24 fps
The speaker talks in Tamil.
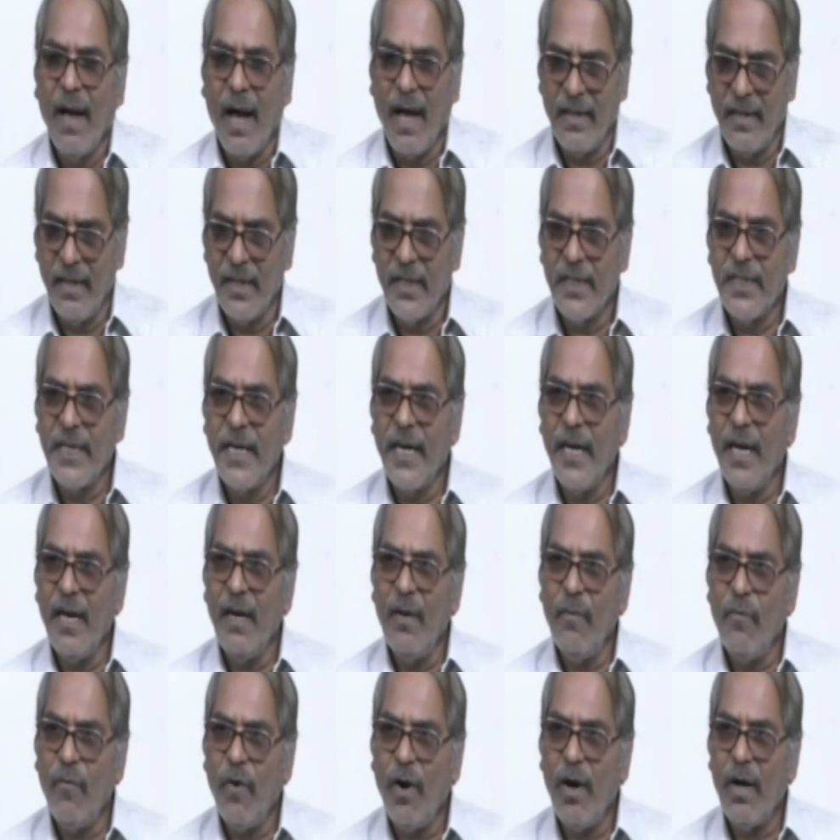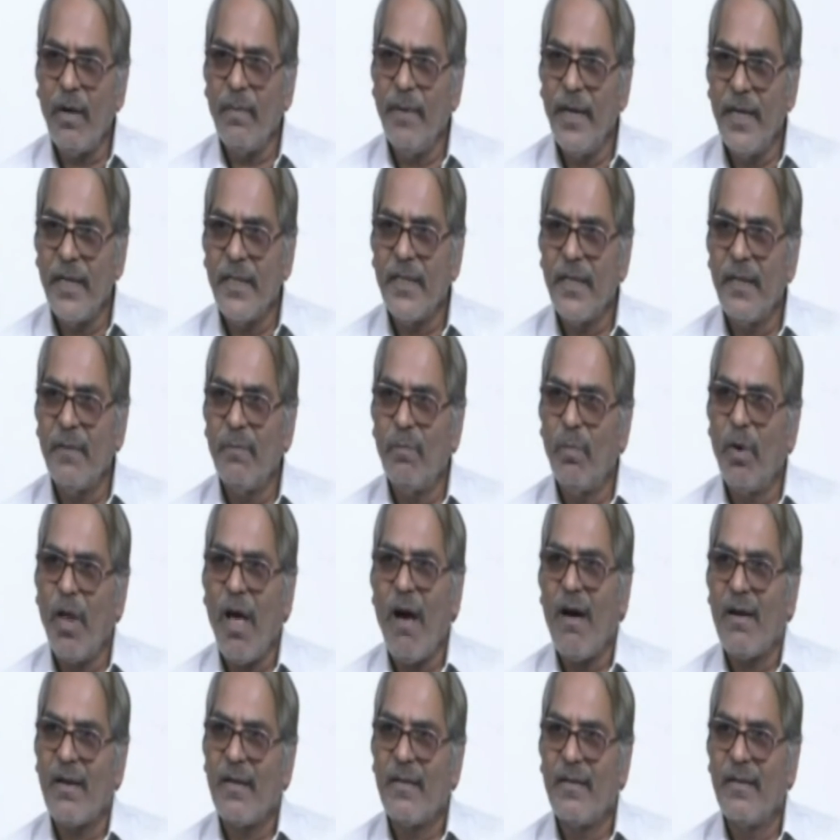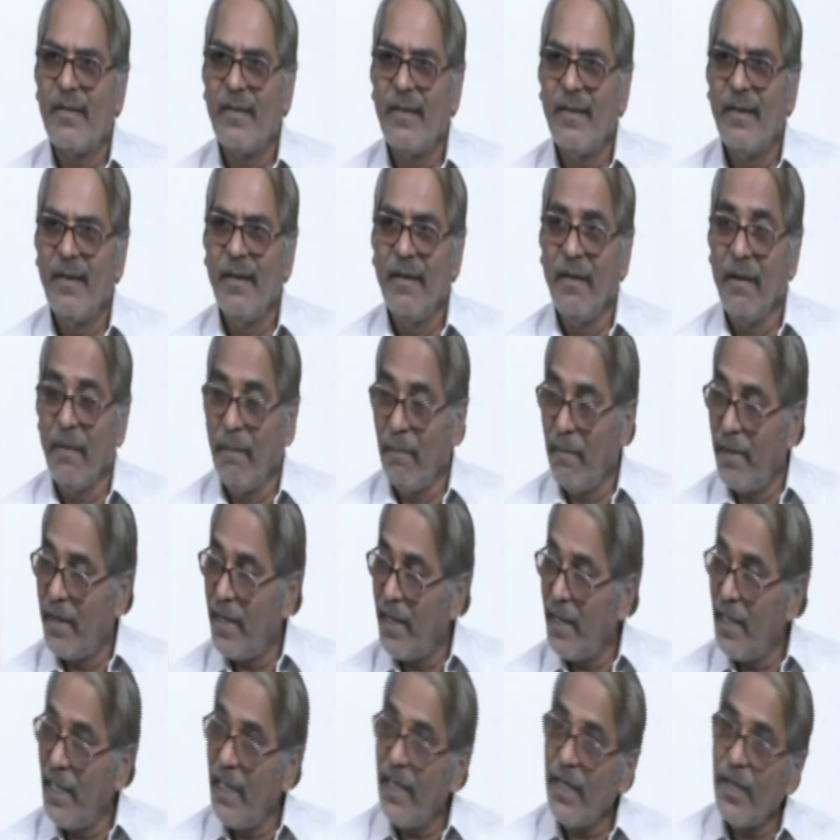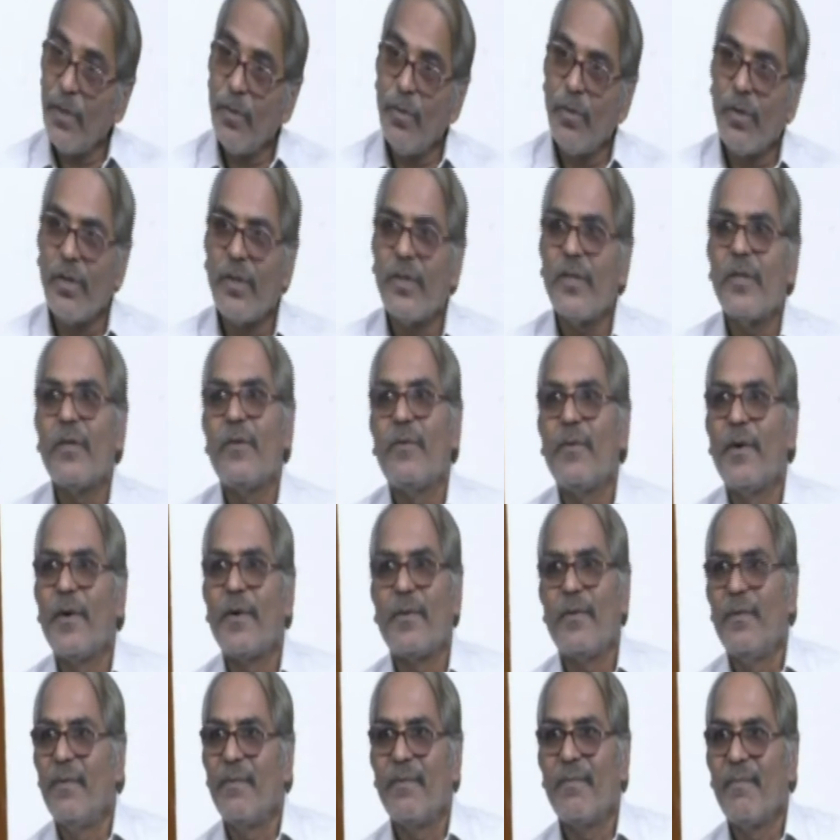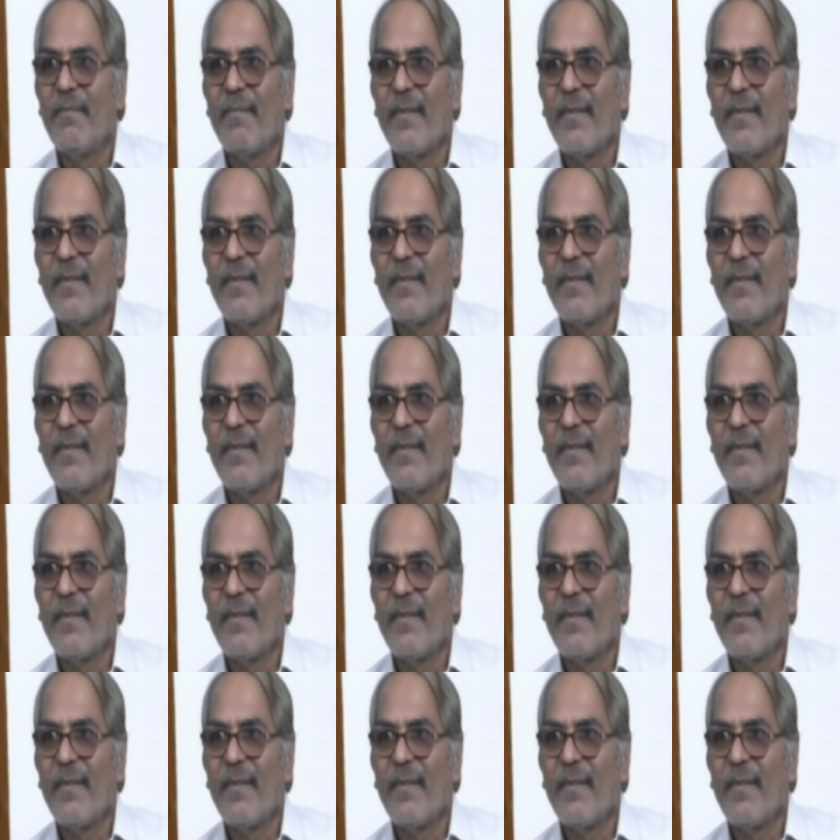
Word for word: அது ஷேல் ஃபார்மேஷன் பிளாக் மிக நீண்ட தூரத்துக்கு வரும்